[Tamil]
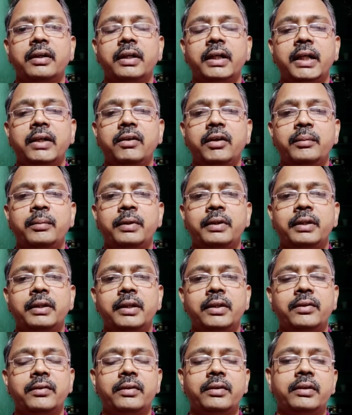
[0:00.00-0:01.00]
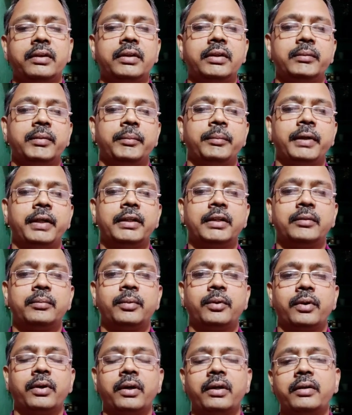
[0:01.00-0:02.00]
நிகழ்வை பற்றி தான் வந்து இப்போ பேச
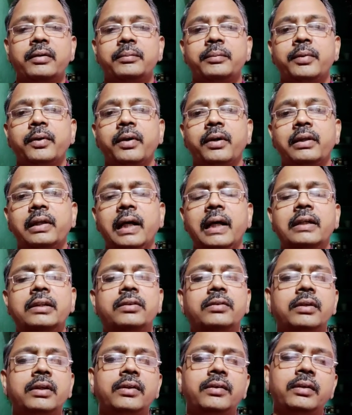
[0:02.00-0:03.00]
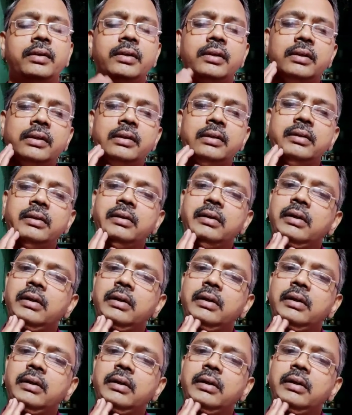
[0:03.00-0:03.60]
போகிறேன் இப்போ வந்து ஆக்சுவலி வந்து